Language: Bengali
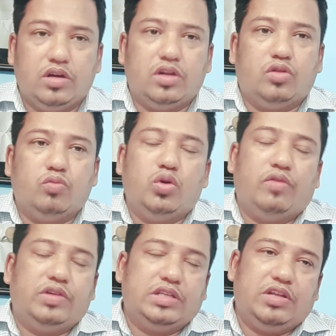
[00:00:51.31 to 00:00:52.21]
কিন্তু
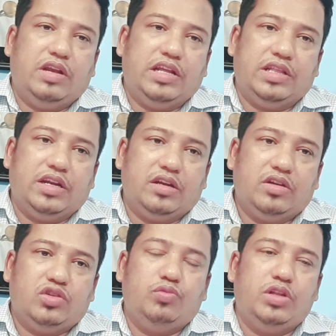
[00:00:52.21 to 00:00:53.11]
মুনাফা জাতীয় লেনদেন
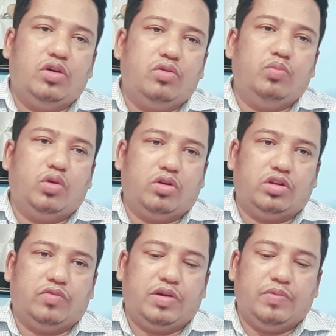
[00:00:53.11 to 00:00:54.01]
সুবিধা ভোগ
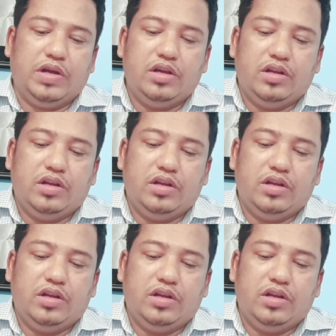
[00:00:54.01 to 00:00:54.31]
করতে পারবে